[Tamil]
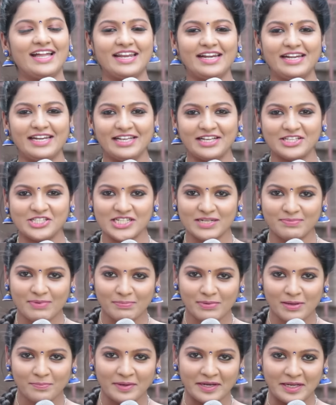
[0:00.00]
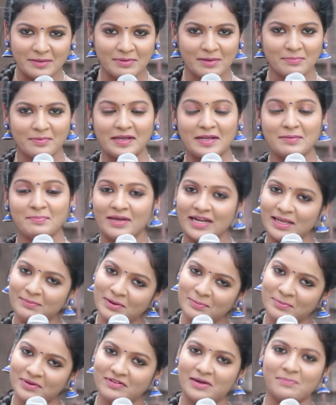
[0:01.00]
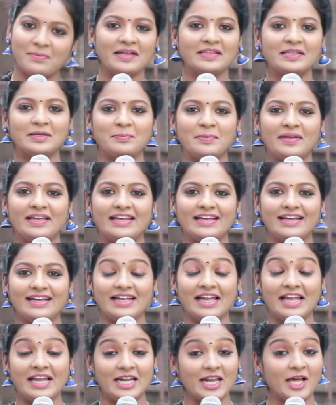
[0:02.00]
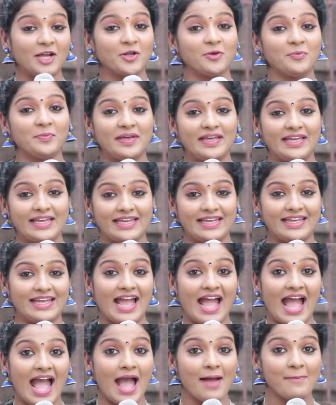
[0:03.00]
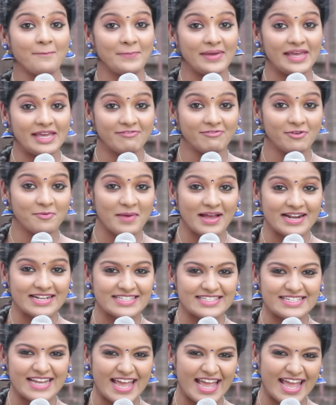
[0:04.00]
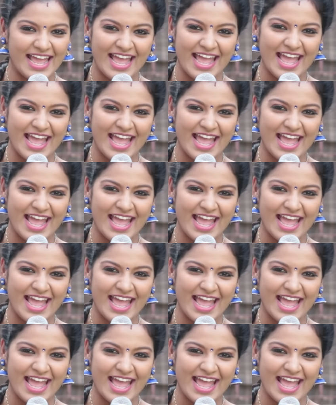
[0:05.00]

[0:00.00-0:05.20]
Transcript: ஏன்னா நீங்கள் சின்ன பாப்பா பெரிய பாப்பாவில் பெரிய பாப்பாவாக பார்த்துருப்பீங்க எல்லாருக்குமே ஹாப்பி உமன்ஸ் டே